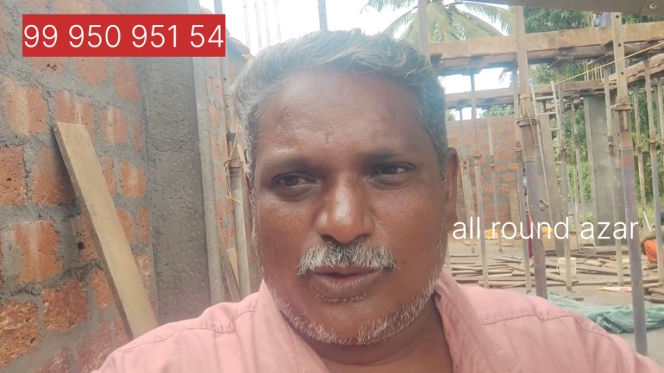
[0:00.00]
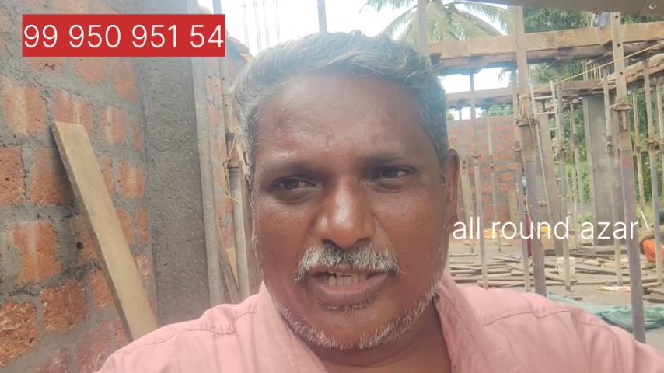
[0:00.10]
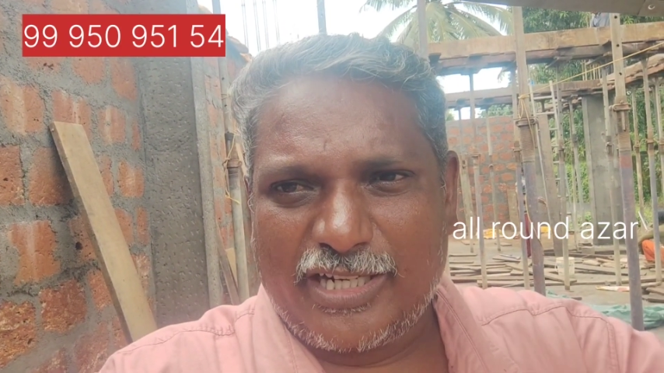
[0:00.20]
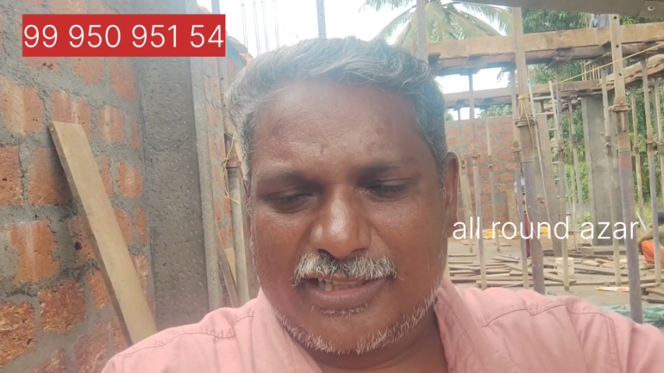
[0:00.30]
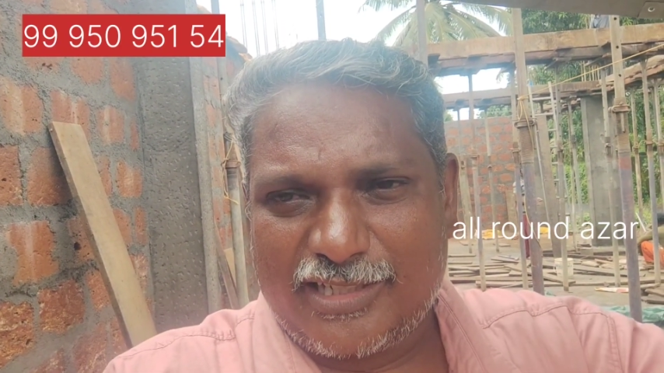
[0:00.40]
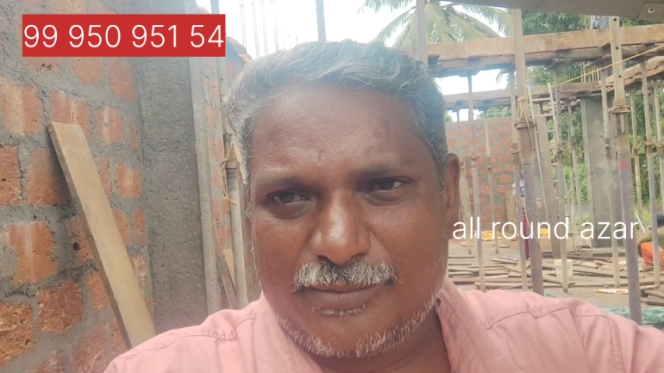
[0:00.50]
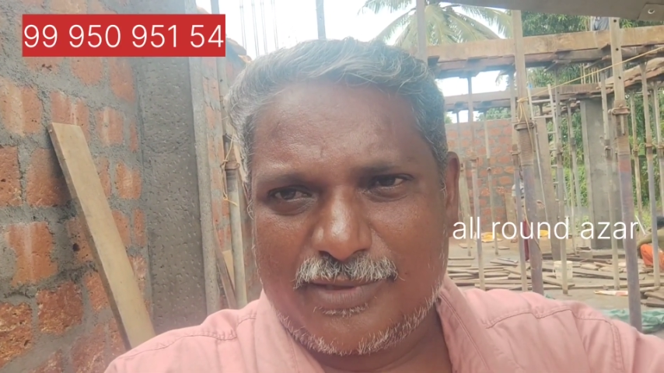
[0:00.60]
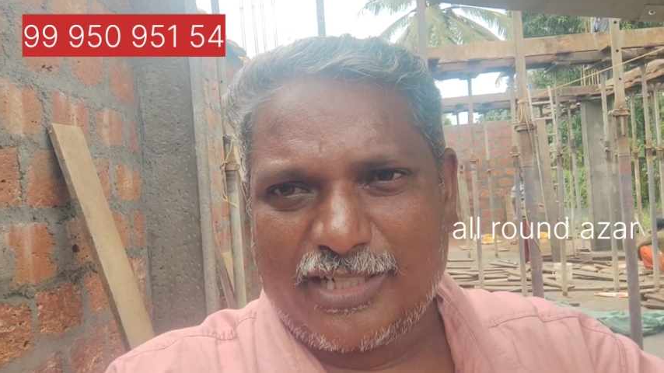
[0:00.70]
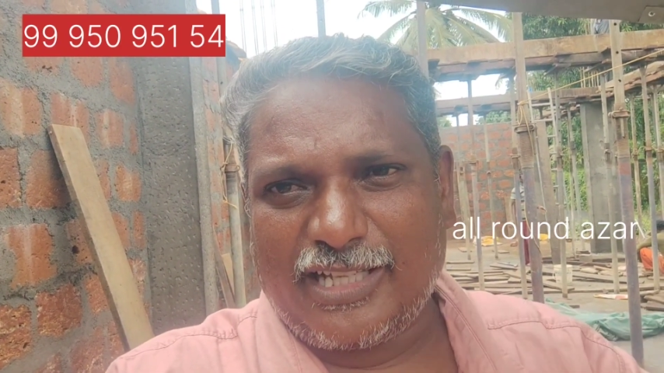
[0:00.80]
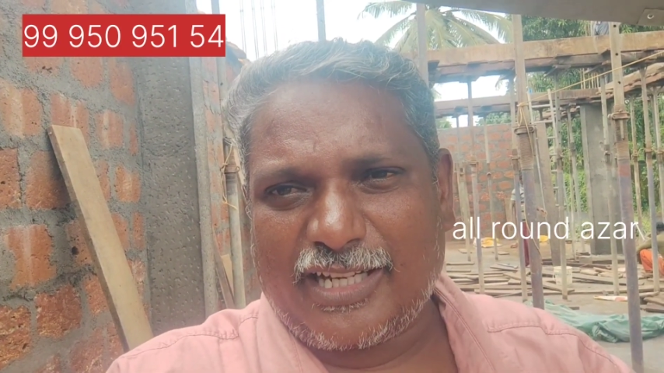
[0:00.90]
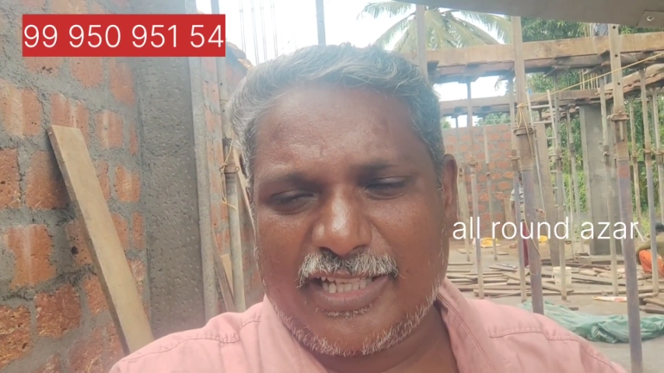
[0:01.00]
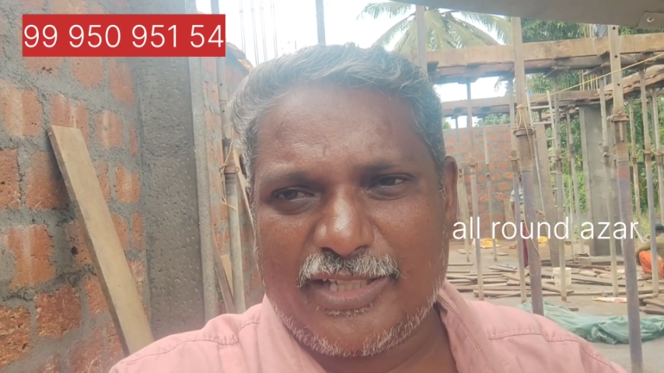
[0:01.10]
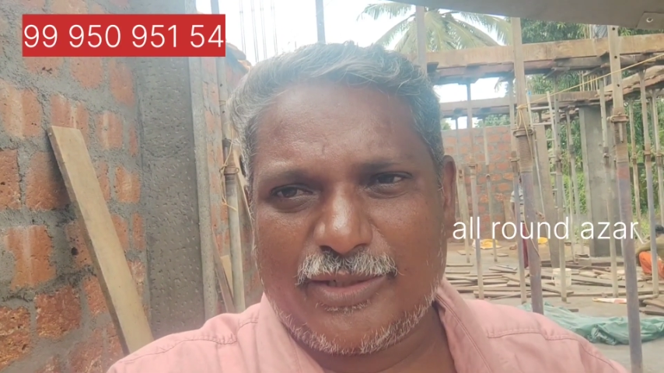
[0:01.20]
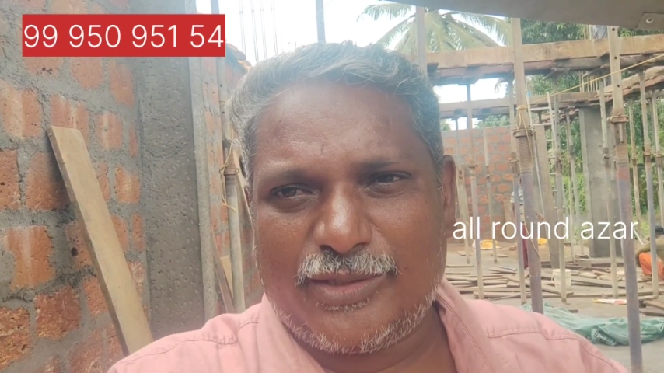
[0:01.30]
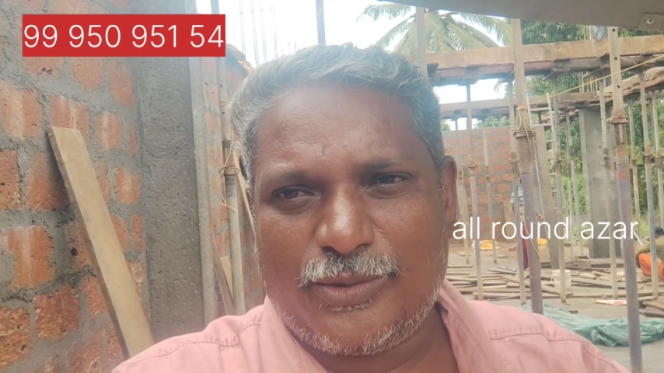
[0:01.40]
ஒரு இடத்துல மட்டும்
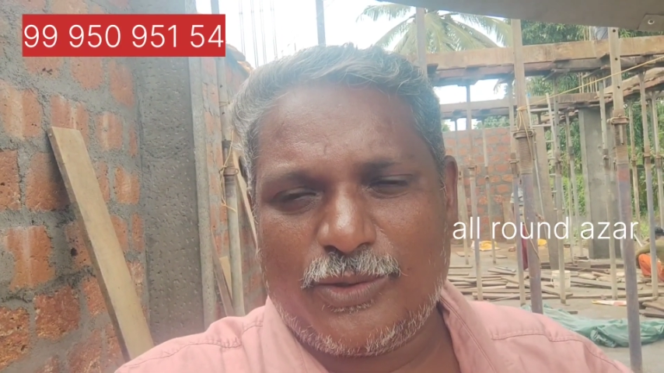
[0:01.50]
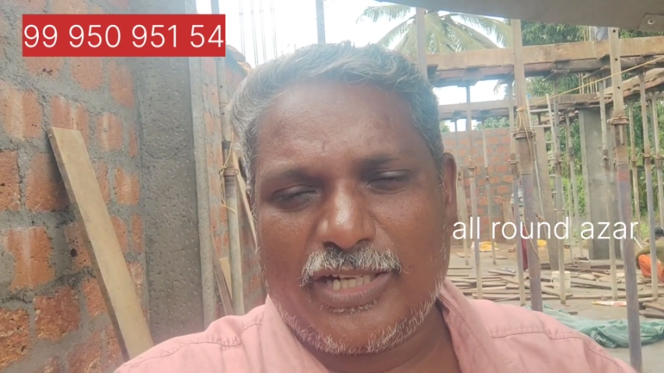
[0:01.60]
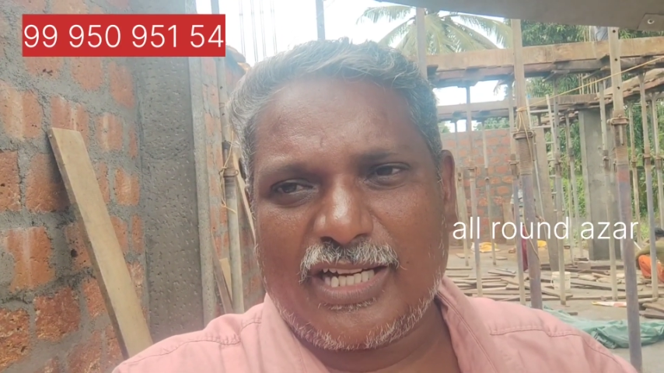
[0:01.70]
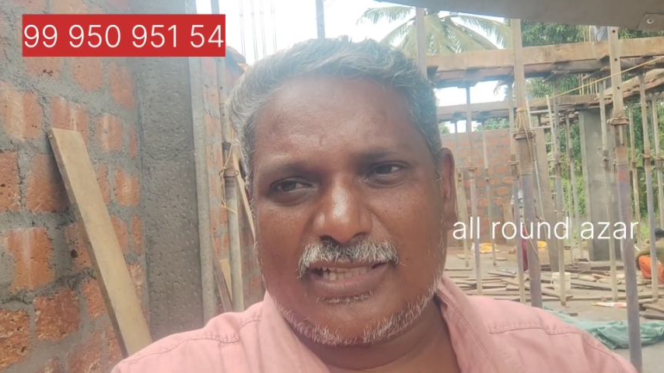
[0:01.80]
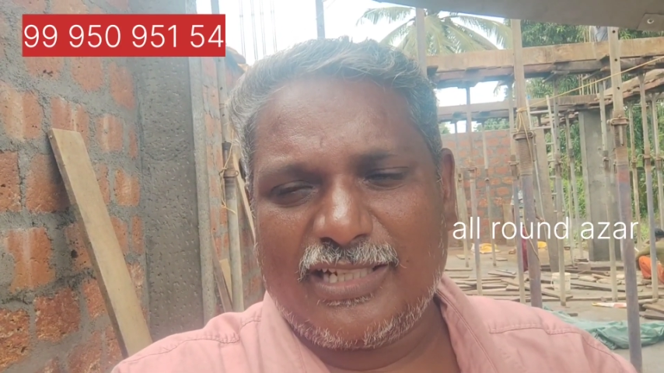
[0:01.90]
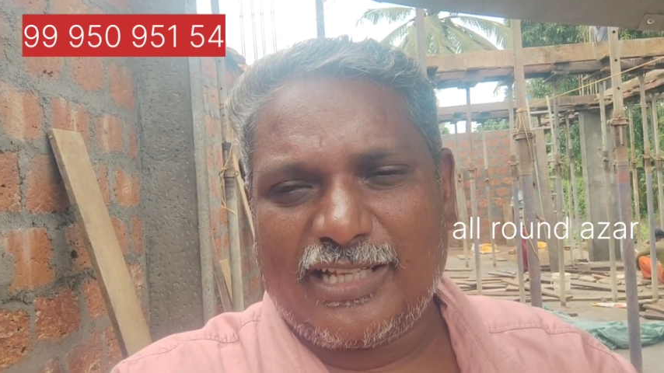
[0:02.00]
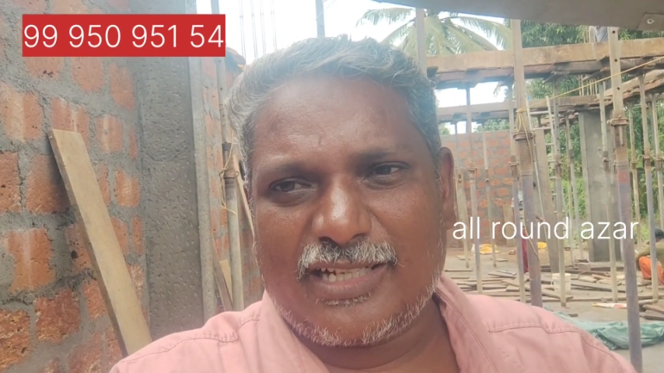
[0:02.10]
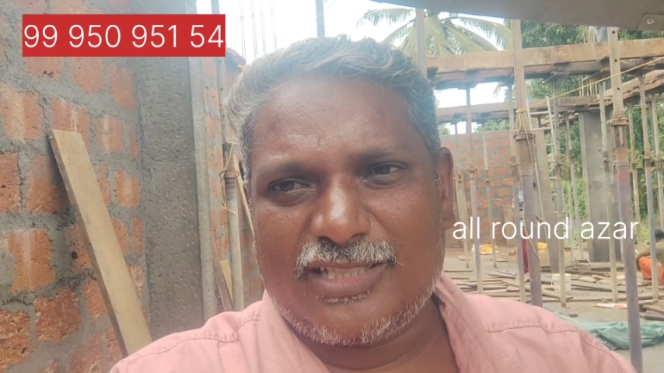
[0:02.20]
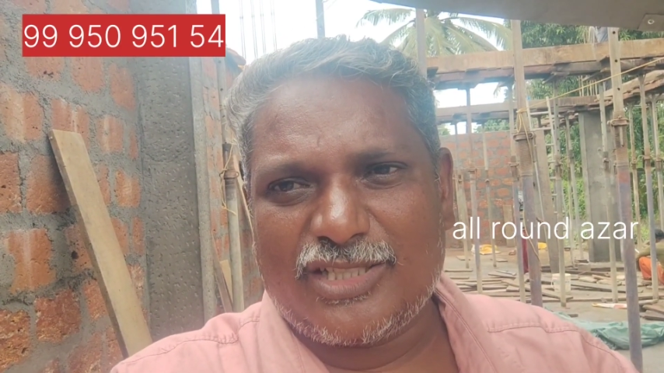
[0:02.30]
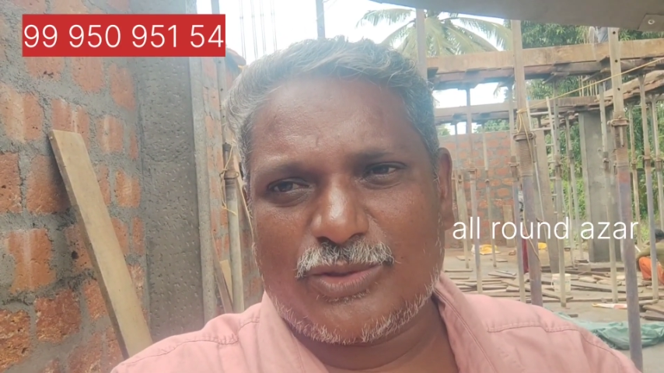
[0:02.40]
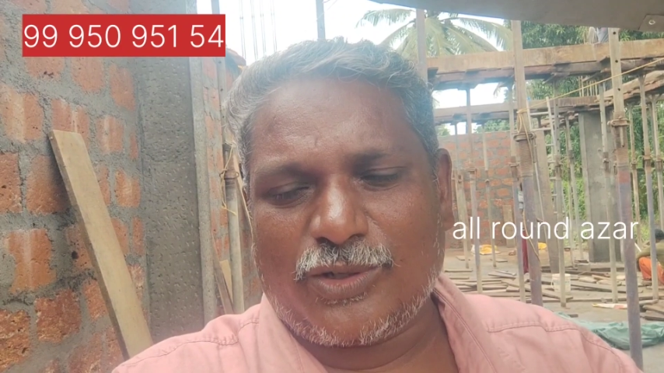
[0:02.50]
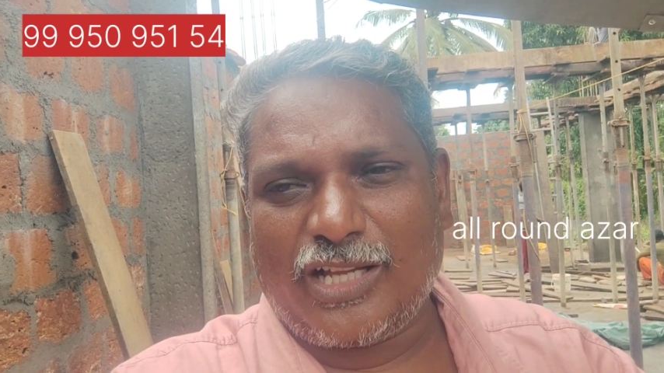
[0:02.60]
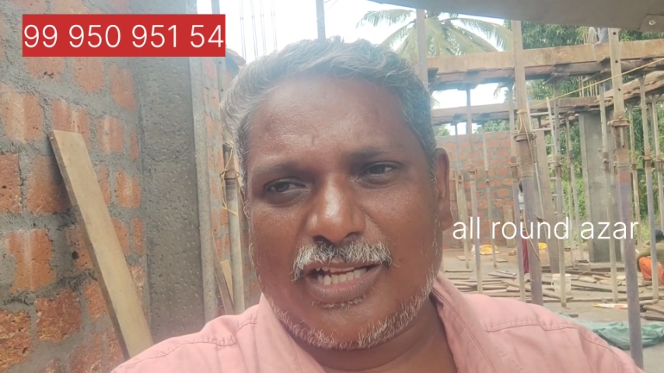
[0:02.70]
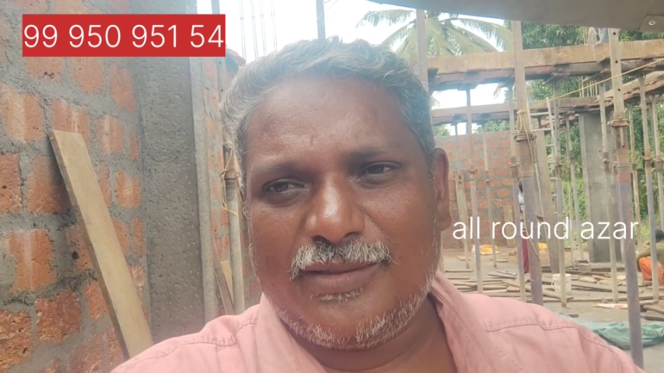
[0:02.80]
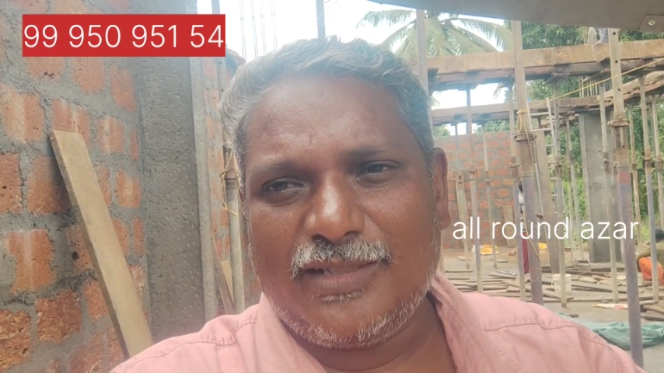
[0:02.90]
இறங்கிரும் ஒரு இடத்துல இறங்குச்சின்னு
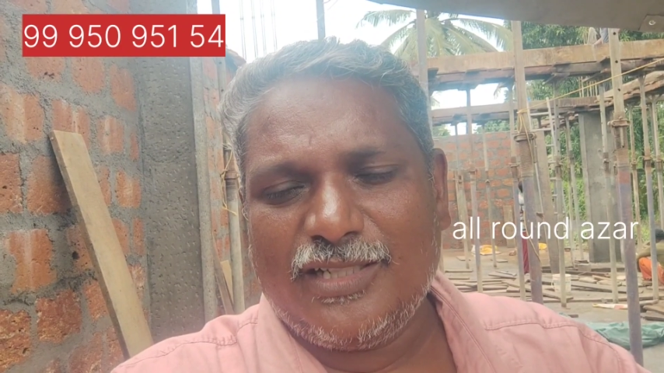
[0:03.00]
சொன்னால்